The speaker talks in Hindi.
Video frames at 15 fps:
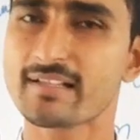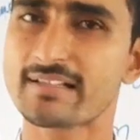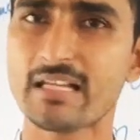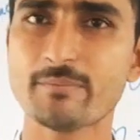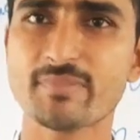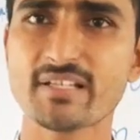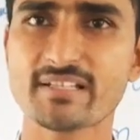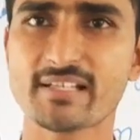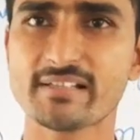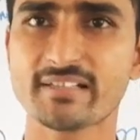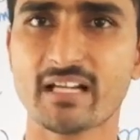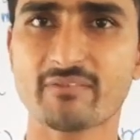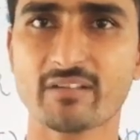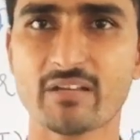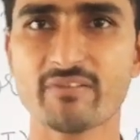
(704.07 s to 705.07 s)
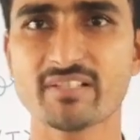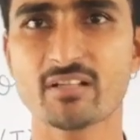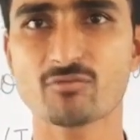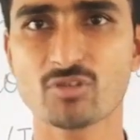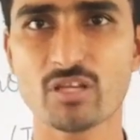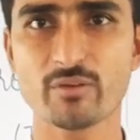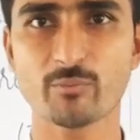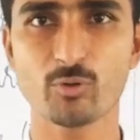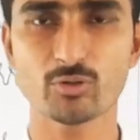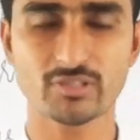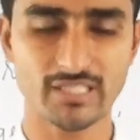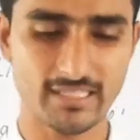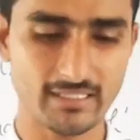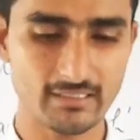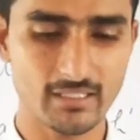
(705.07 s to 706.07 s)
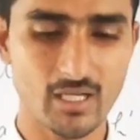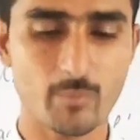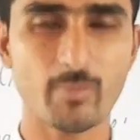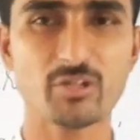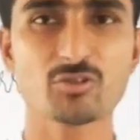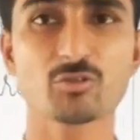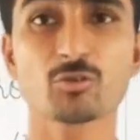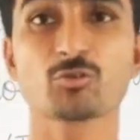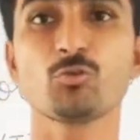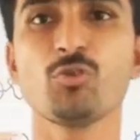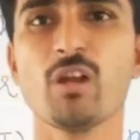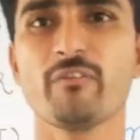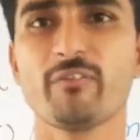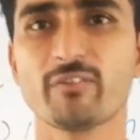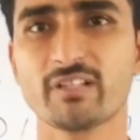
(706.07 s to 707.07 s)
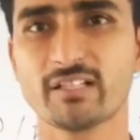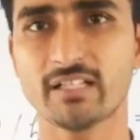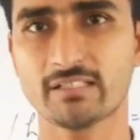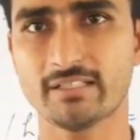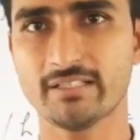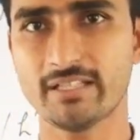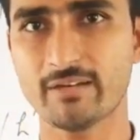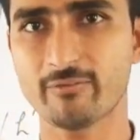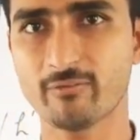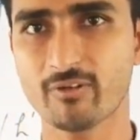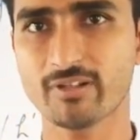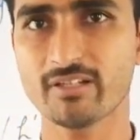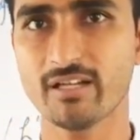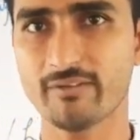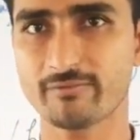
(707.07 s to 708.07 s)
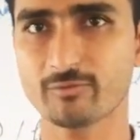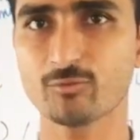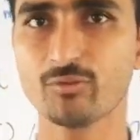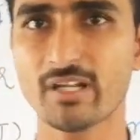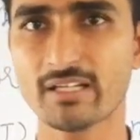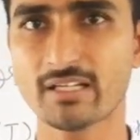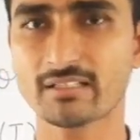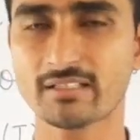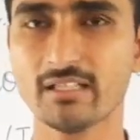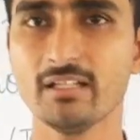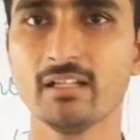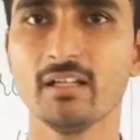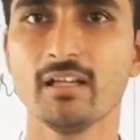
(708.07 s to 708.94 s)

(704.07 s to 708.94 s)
सेम चीज़ सेंटर ऑफ का उसे भी बोलते हैं बट सो टू एफ दिखाते हैं एफ वन एफ टू नहीं कहते